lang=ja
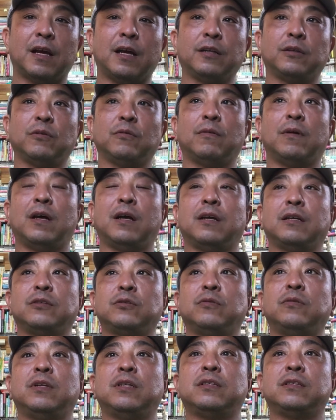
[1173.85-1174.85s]
あとは
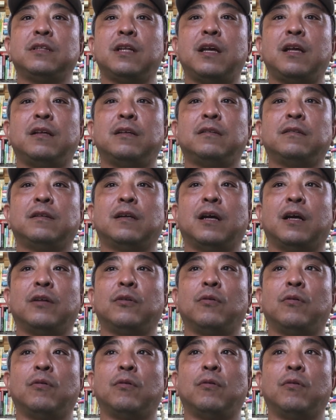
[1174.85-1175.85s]
そうですねあ
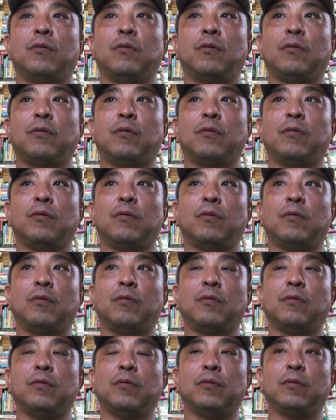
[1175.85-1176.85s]
の
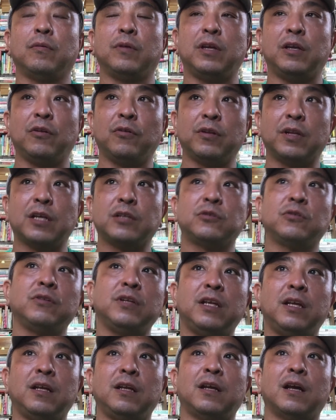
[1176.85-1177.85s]
いろんな人
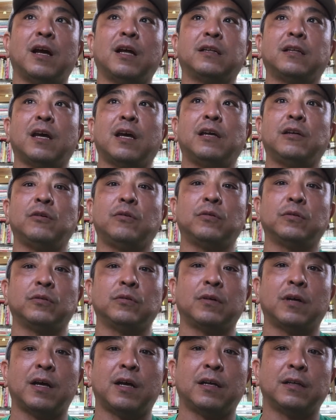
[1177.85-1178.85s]
に与えるこ
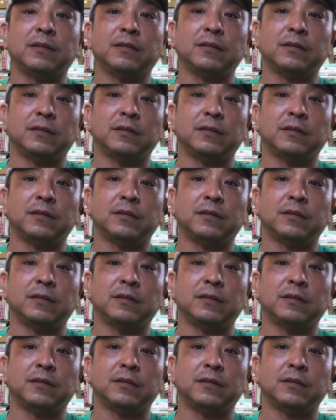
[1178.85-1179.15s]
とが